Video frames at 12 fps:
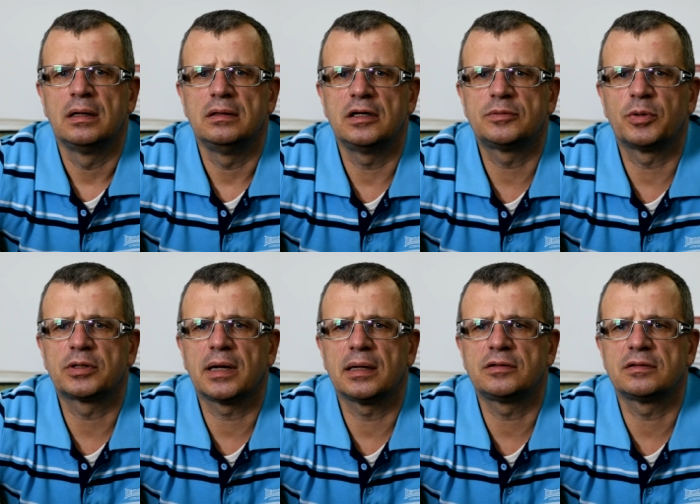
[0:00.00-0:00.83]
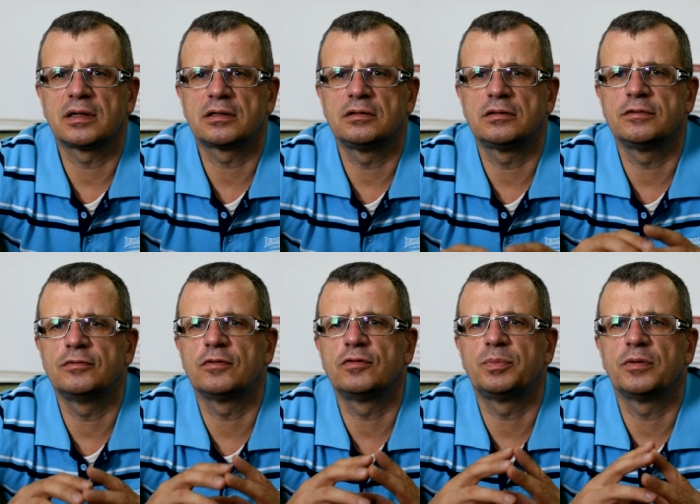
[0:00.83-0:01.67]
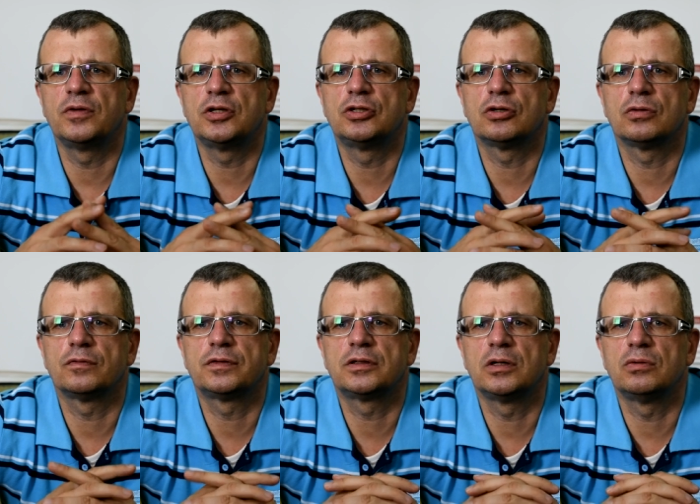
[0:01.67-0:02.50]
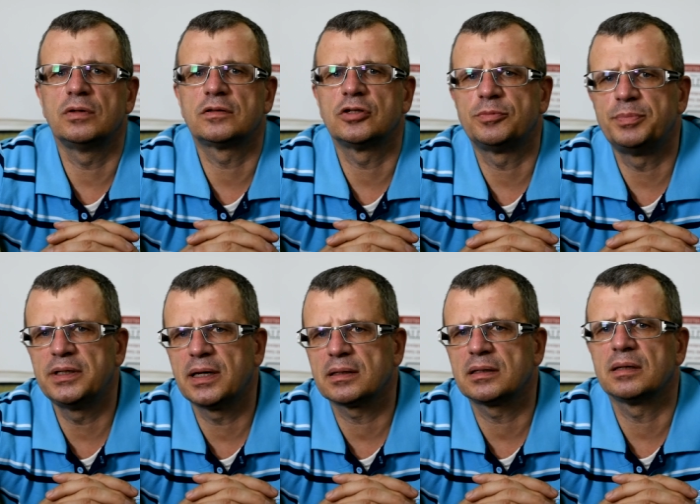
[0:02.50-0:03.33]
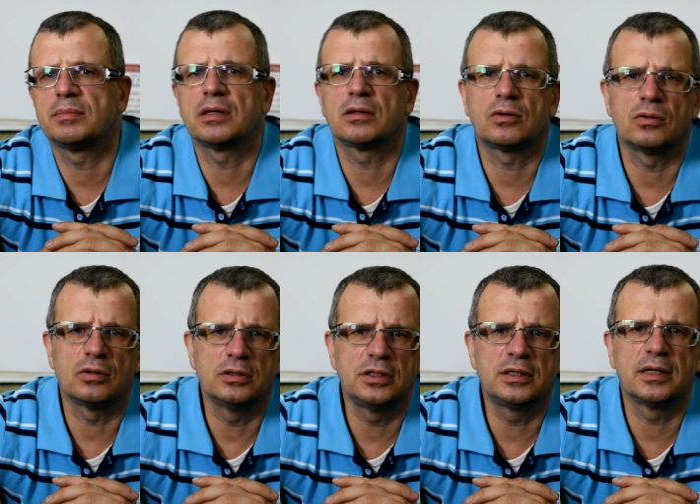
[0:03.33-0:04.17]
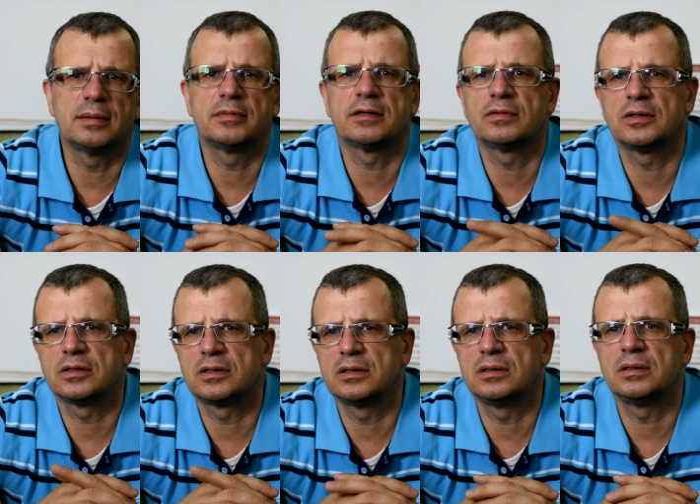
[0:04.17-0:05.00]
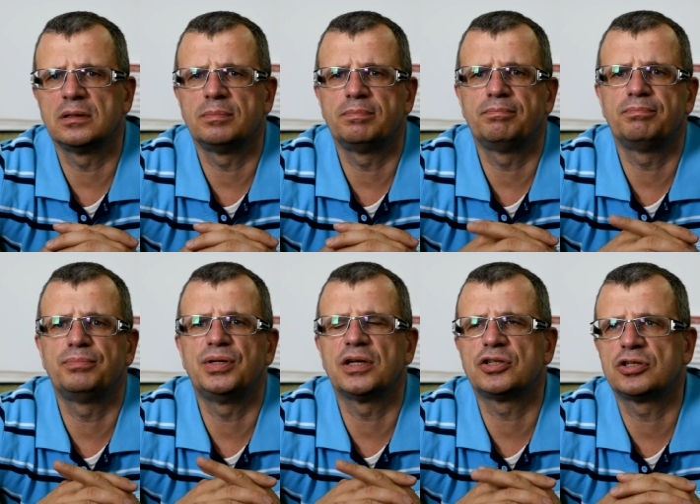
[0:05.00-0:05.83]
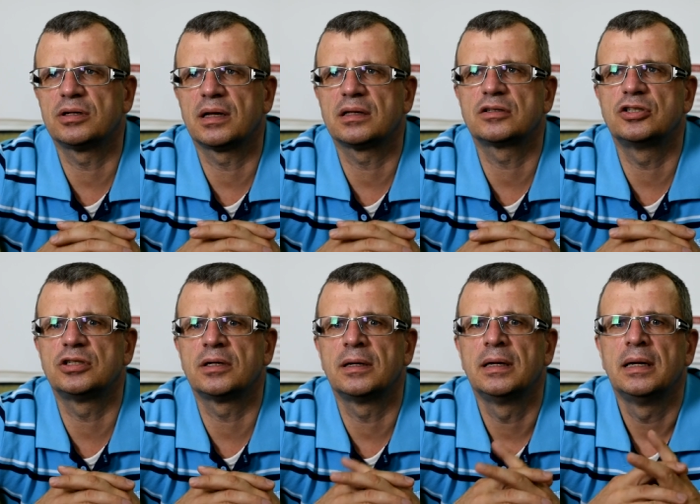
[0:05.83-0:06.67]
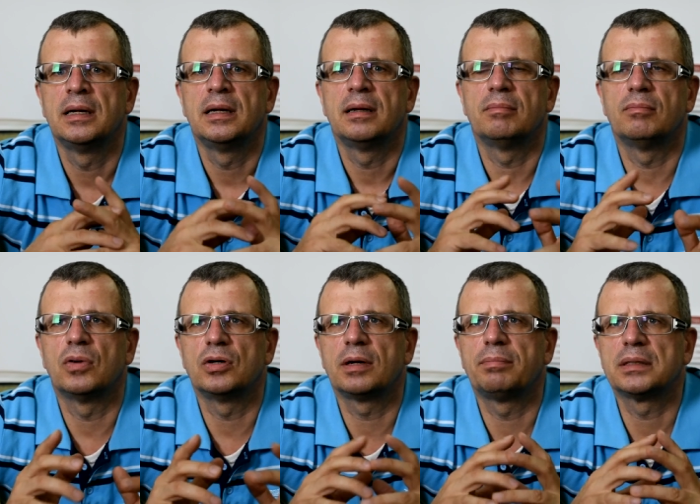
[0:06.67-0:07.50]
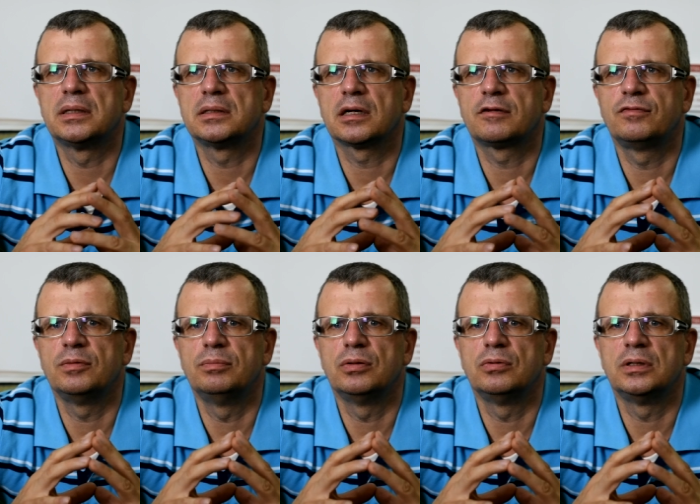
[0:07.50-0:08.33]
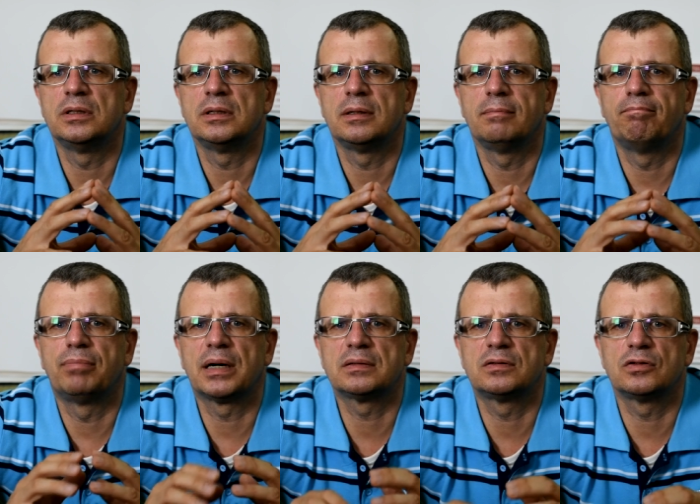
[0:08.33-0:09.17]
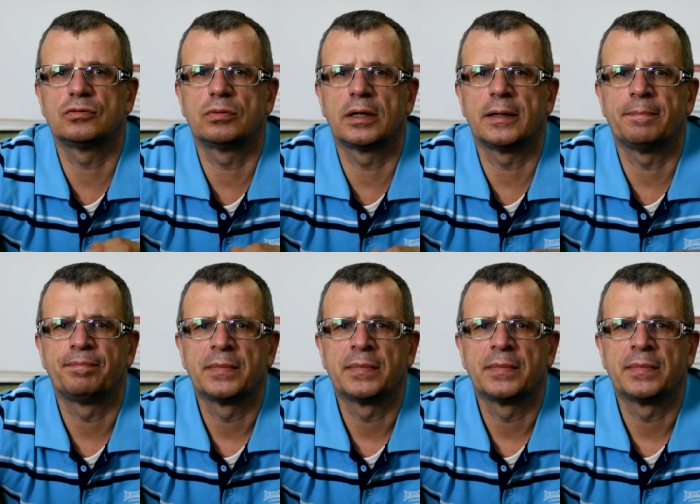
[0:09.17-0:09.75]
Nie spotkałem się z agresywną wypowiedzią w stylu jesteś pijakiem, alkoholikiem, nawet y, pierwszy raz, gdzie moje badania krwi były bardzo złe.